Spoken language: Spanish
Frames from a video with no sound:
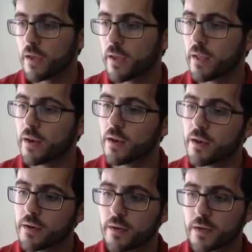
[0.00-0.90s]

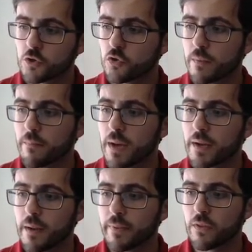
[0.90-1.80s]
El resumen
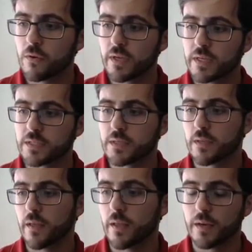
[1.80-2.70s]
más rápido es
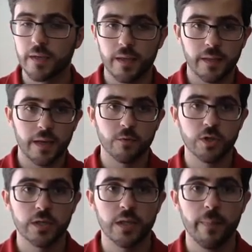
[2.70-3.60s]
el que tenemos
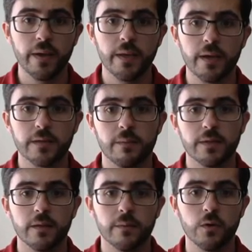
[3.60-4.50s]
en esta página, que está
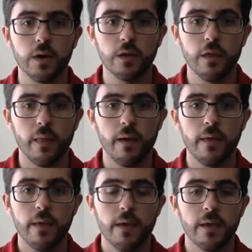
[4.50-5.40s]
bastante bien
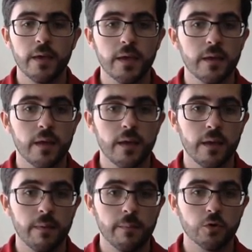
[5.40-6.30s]
organizada, y
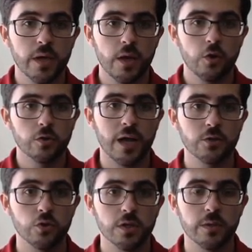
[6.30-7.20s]
eh, vemos que los
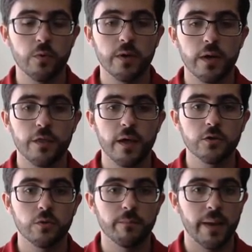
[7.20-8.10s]
gastos que se pueden realizar
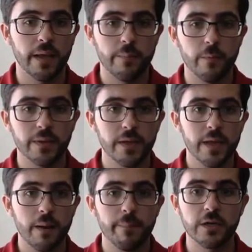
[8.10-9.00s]
son para equipo
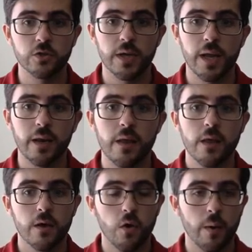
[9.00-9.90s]
material, personal,
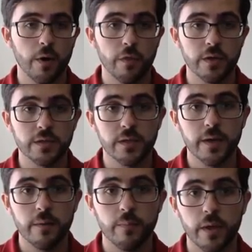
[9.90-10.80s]
colaboraciones
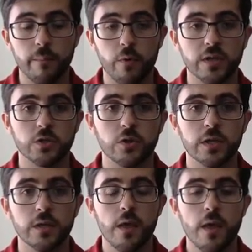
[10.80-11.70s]
externas, por ejemplo,
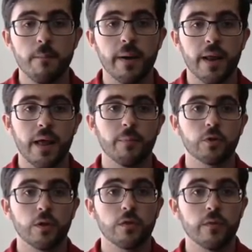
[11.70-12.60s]
asesores para la
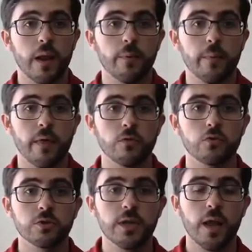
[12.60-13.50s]
protección de la propiedad
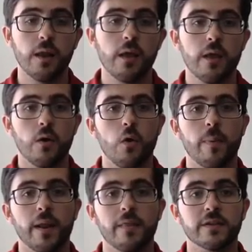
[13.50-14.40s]
industrial o
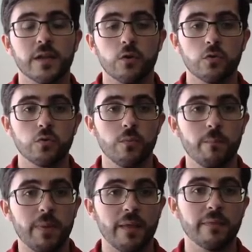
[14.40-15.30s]
para el desarrollo de
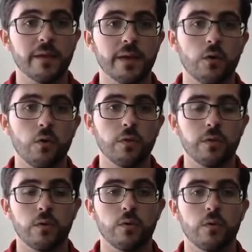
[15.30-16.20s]
un plan de
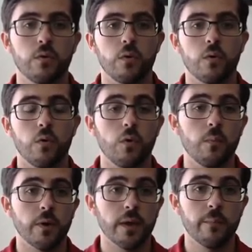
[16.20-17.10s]
negocio
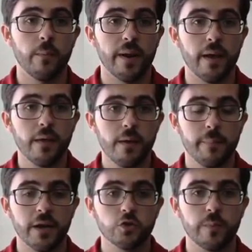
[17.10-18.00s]
o, por ejemplo, para,
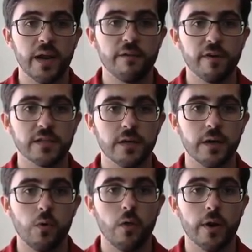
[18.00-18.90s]
superar fases
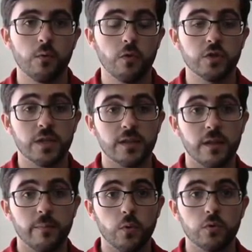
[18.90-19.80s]
reguladoras cuando se
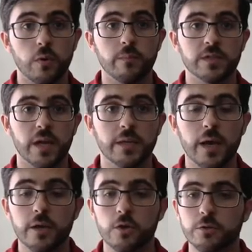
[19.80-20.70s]
trata de productos
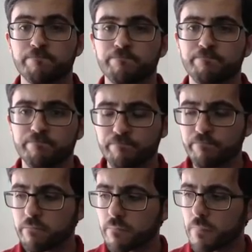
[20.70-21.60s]
sanitarios
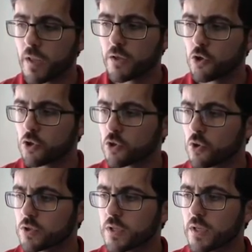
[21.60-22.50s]
y otros
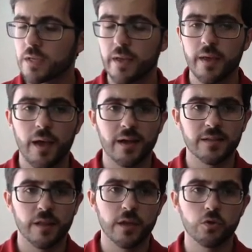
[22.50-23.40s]
costes eh,
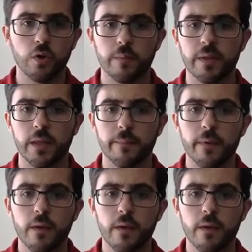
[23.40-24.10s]
hasta cierto límite.